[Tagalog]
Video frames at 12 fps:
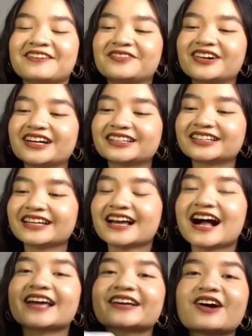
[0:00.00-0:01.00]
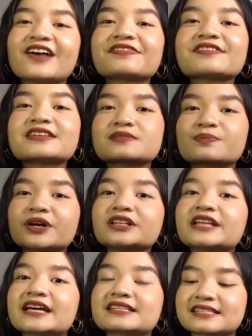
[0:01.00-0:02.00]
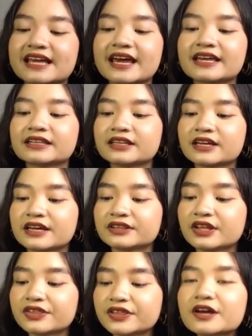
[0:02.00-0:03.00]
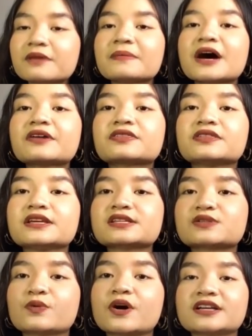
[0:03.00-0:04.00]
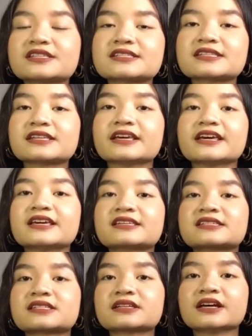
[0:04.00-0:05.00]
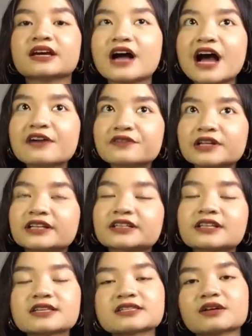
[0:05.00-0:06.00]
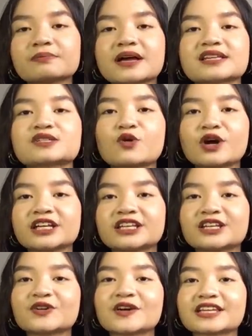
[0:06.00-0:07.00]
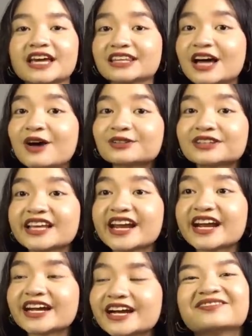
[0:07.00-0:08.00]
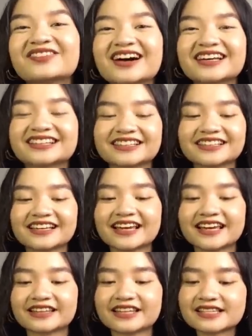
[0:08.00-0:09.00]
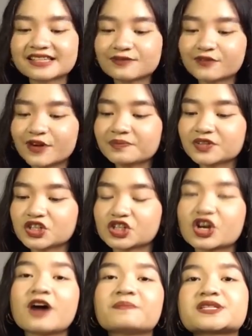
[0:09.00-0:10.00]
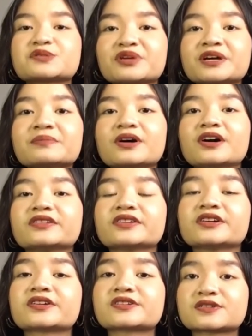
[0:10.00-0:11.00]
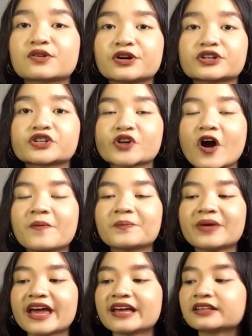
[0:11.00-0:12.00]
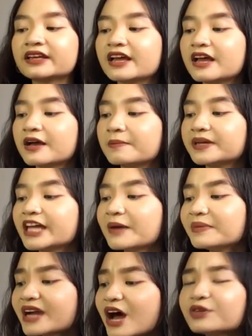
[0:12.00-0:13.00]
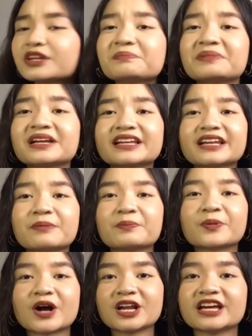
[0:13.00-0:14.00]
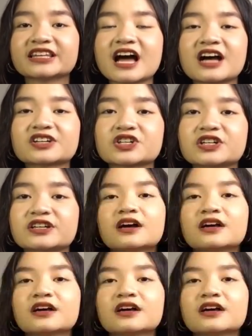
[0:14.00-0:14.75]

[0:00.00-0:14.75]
But I got these bralettes and the thing about these ones is I feel like this is the best quality you can get out there. But this is from the shop, swim underscore shop and Madami na akong nabili na bralette actually.